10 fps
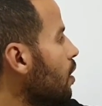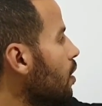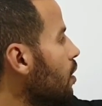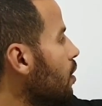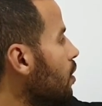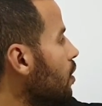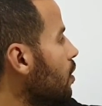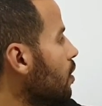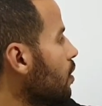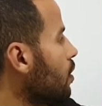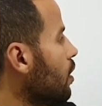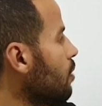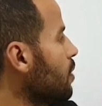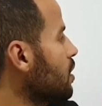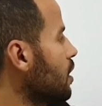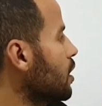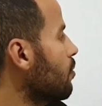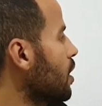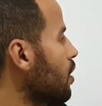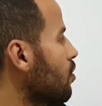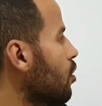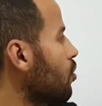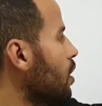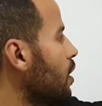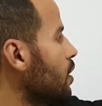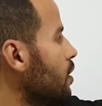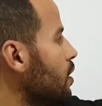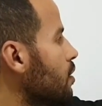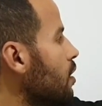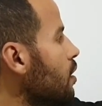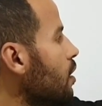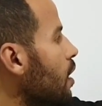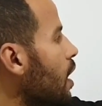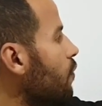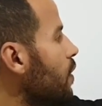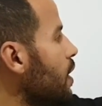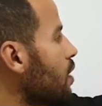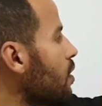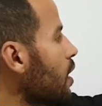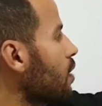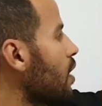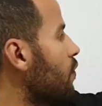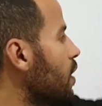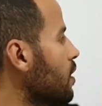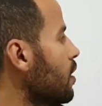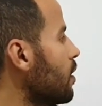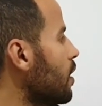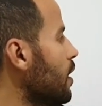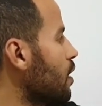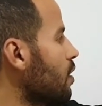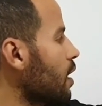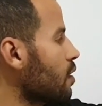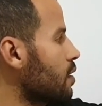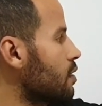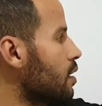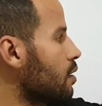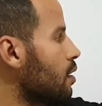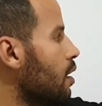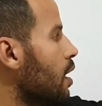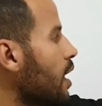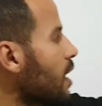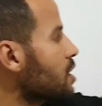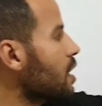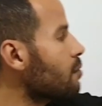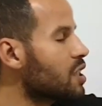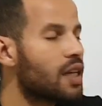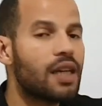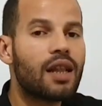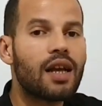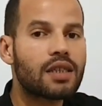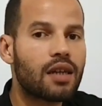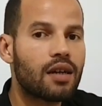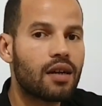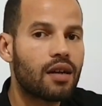آه ليميت عندما x تاول إلى اثنان f ل x ناقص f ل اثنان على x ناقص اثنان خرجت لك مثلا هي ثلاثة